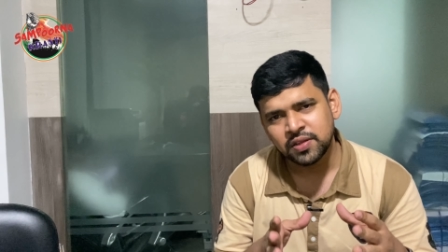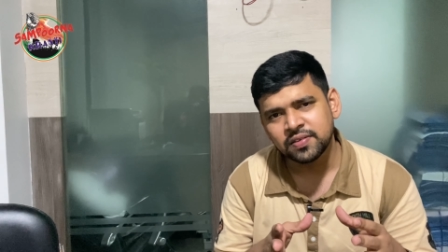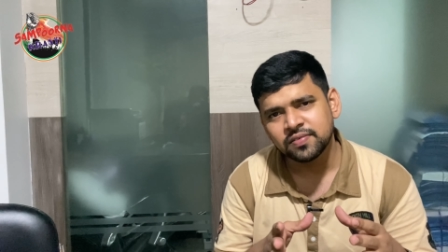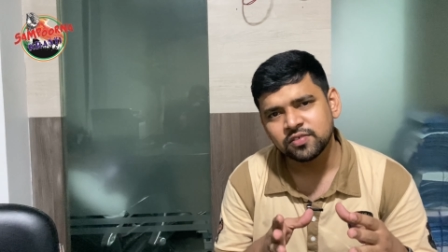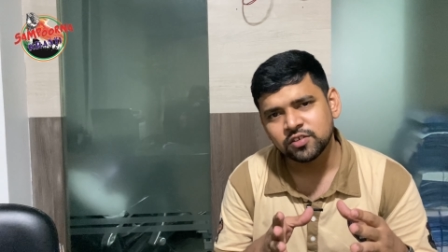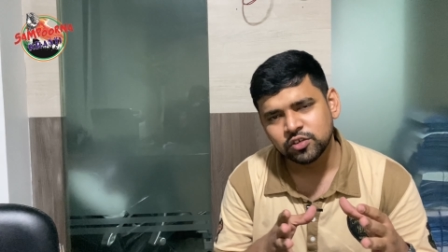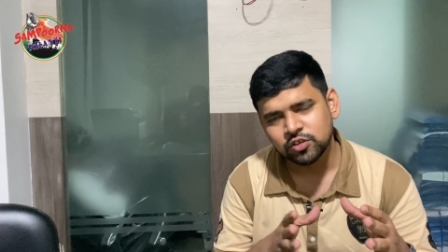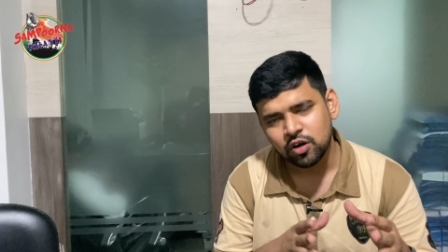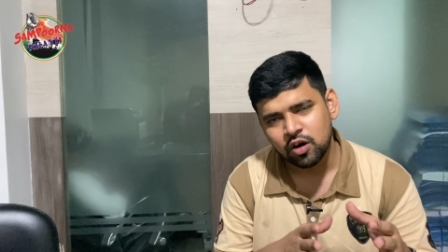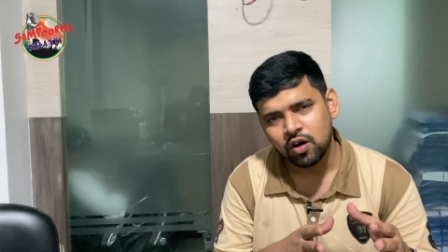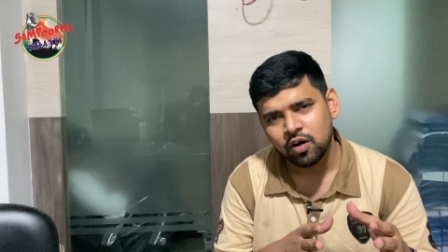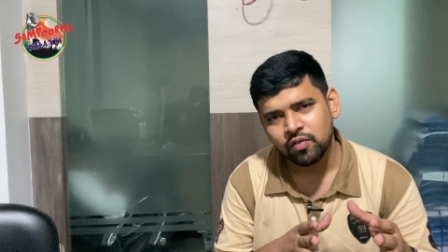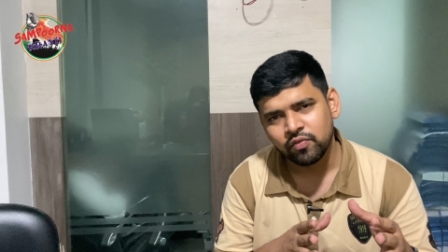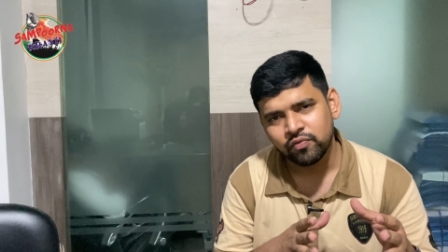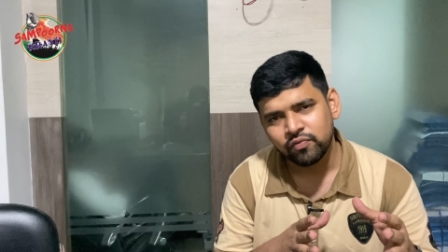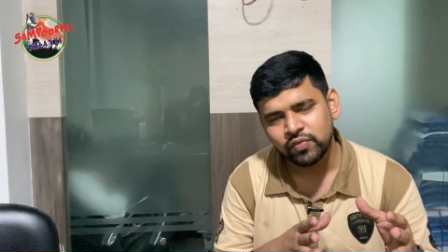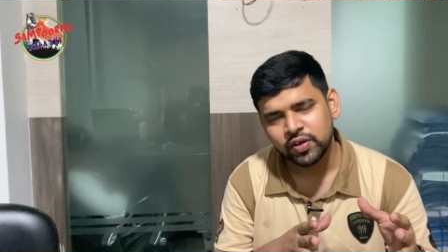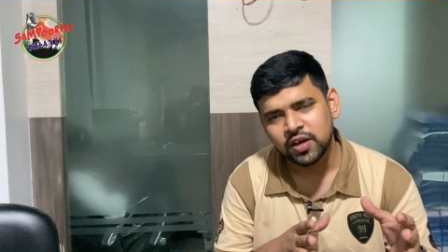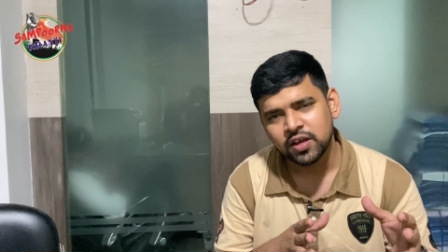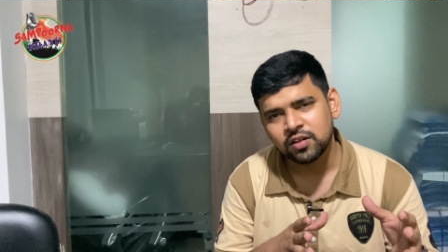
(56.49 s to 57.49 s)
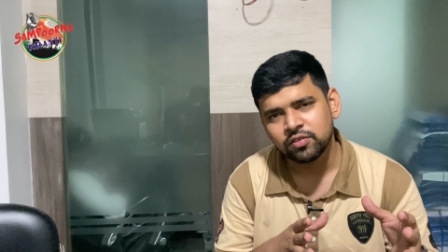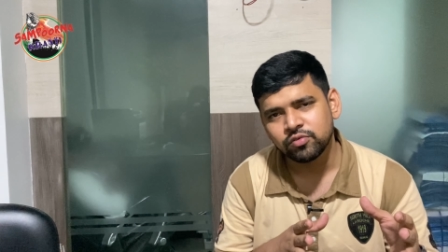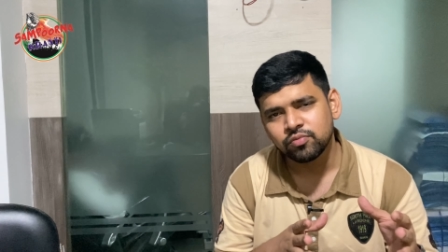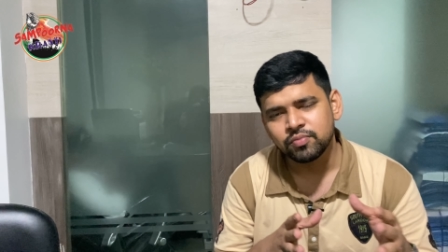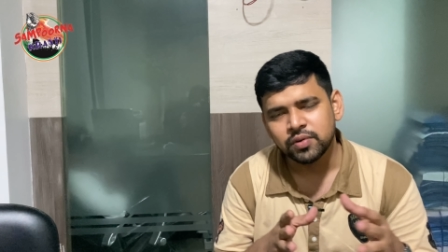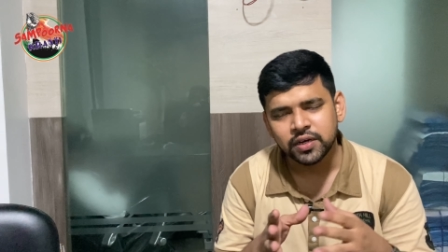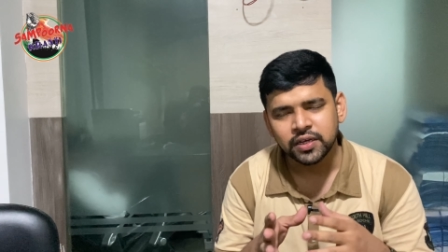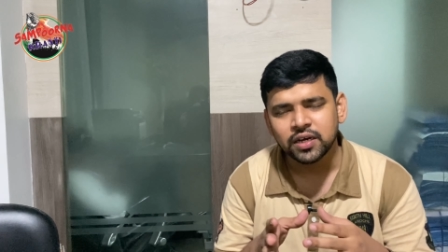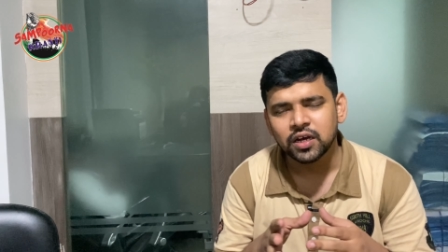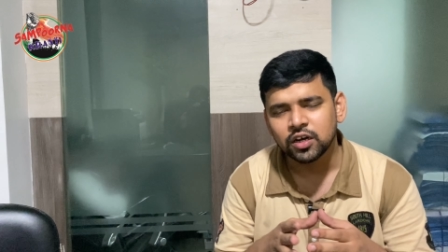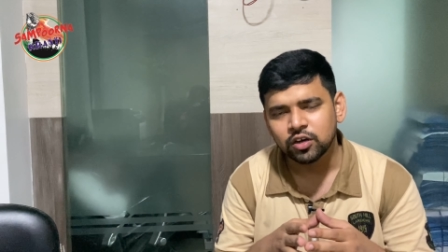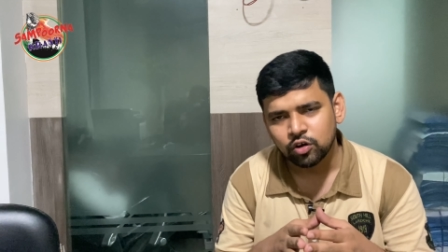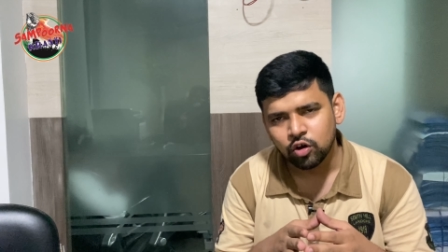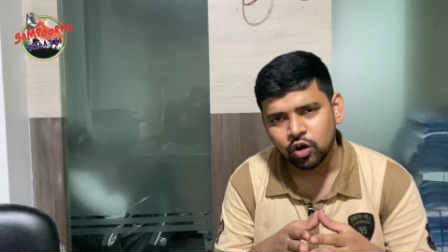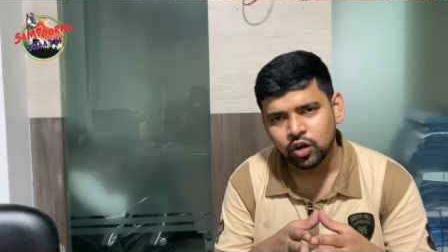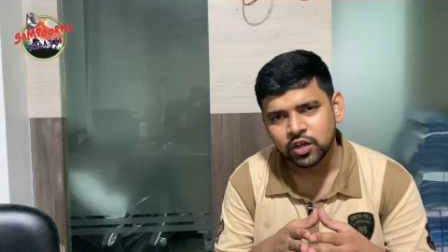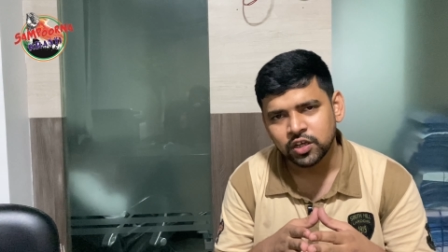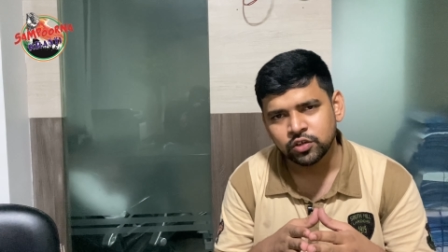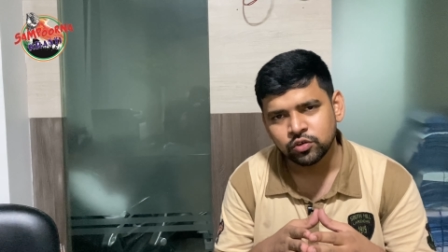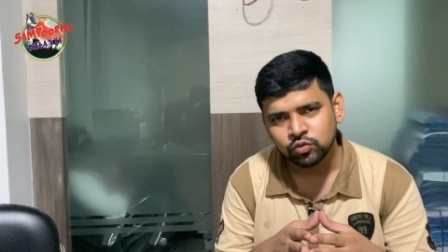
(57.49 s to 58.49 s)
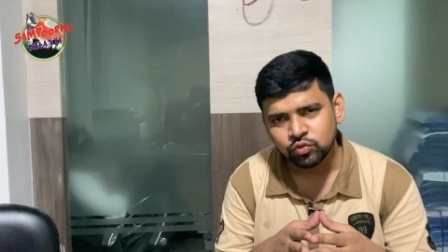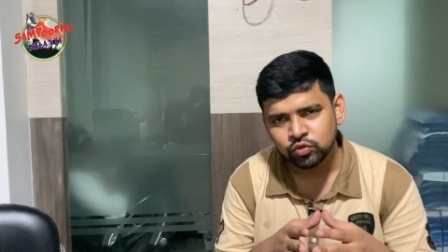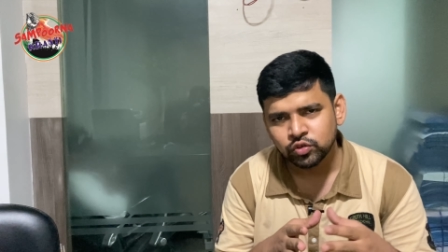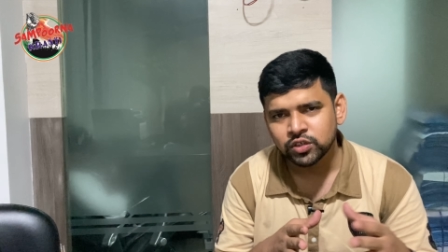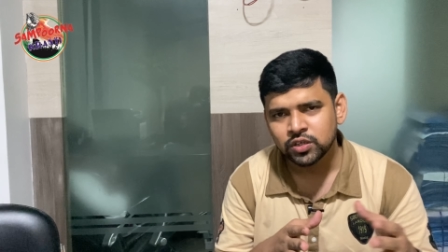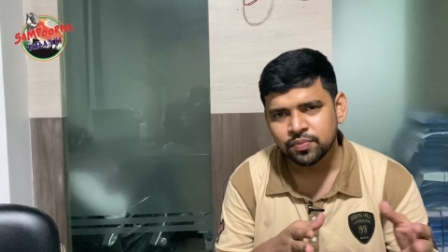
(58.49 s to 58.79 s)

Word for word: प्रिंस ऑफ वेल्स मेडिकल कॉलेज